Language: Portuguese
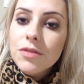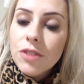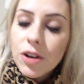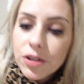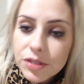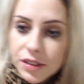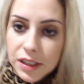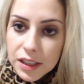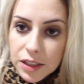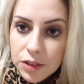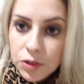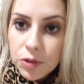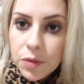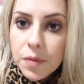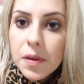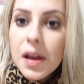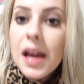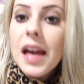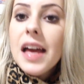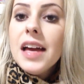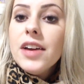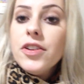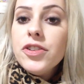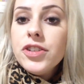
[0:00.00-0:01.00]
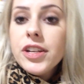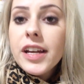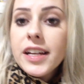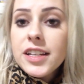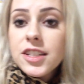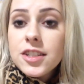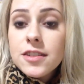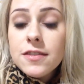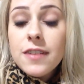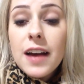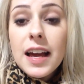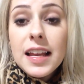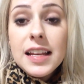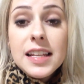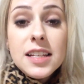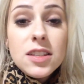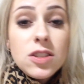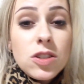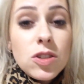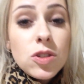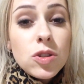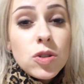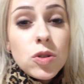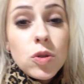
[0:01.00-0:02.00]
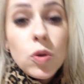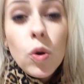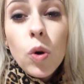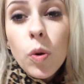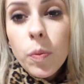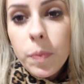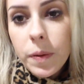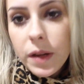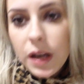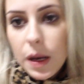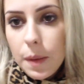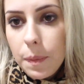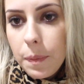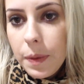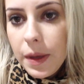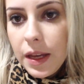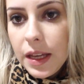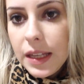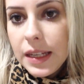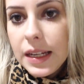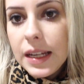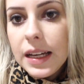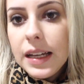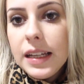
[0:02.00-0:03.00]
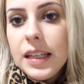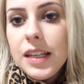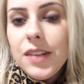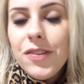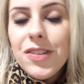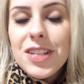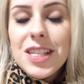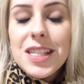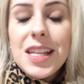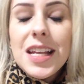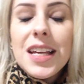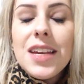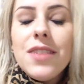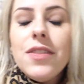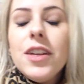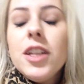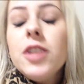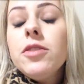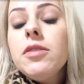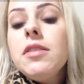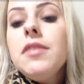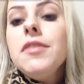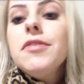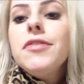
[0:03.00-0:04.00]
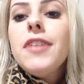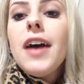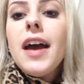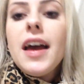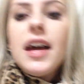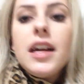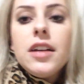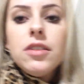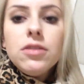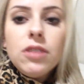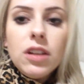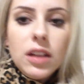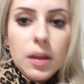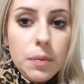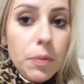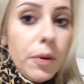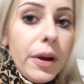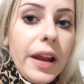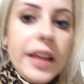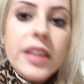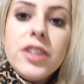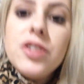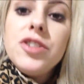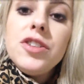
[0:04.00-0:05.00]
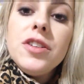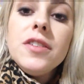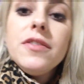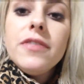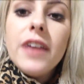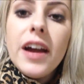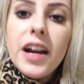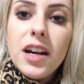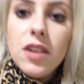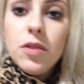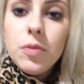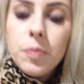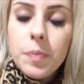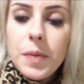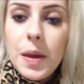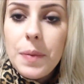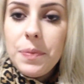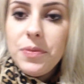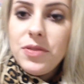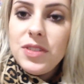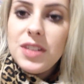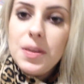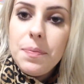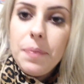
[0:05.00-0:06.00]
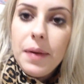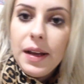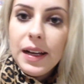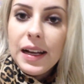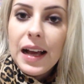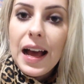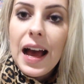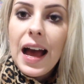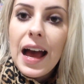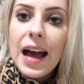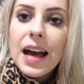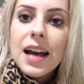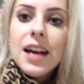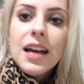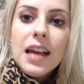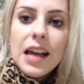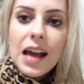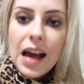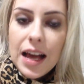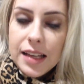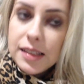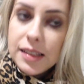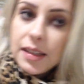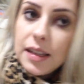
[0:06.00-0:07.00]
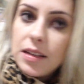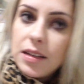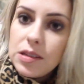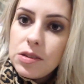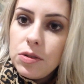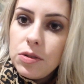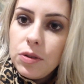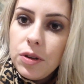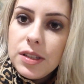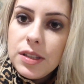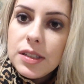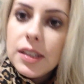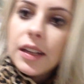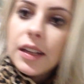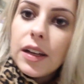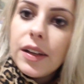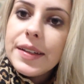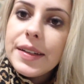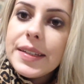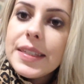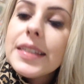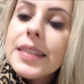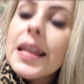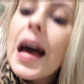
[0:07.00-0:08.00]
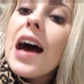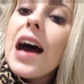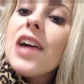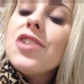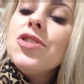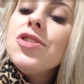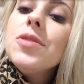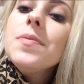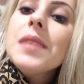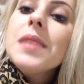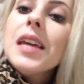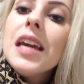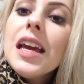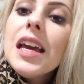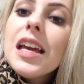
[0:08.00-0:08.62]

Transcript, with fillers: Voltando. Gente, vale super a pena. E você tem que vir no inverno, na temporada de inverno, pra você pegar as atrações e tal da cidade.